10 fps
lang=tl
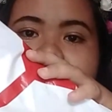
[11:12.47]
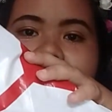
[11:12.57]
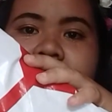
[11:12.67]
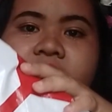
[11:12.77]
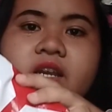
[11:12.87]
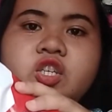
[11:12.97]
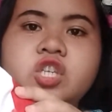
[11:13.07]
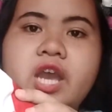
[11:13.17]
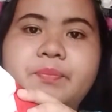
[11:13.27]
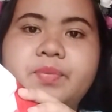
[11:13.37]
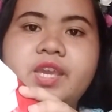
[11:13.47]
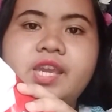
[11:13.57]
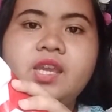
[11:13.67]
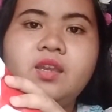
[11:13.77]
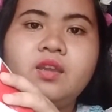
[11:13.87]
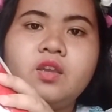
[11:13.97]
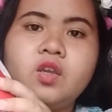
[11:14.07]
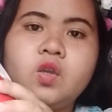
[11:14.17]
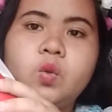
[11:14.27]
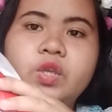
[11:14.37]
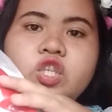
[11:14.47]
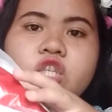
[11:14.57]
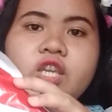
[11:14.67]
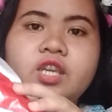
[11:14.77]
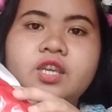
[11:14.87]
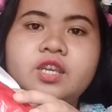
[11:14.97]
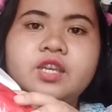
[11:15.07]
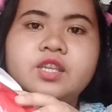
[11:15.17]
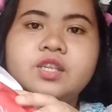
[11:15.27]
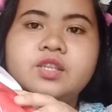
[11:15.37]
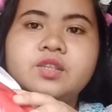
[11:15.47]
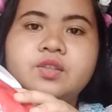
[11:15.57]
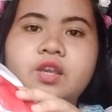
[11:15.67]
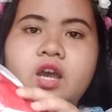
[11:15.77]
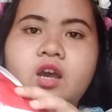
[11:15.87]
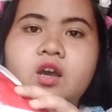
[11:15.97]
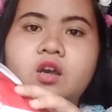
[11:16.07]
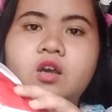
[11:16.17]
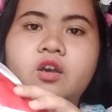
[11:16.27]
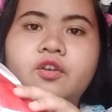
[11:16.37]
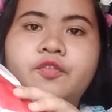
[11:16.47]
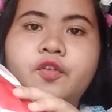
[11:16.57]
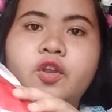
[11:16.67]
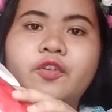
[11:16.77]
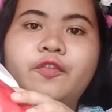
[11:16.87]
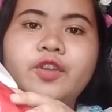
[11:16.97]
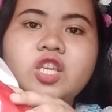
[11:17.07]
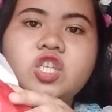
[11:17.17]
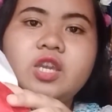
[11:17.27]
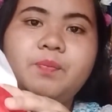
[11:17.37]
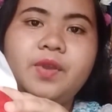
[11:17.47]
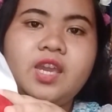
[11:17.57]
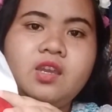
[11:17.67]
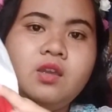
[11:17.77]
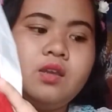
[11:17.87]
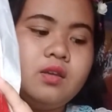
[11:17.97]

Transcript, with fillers: sale ng Shopee which is uh, for free shipping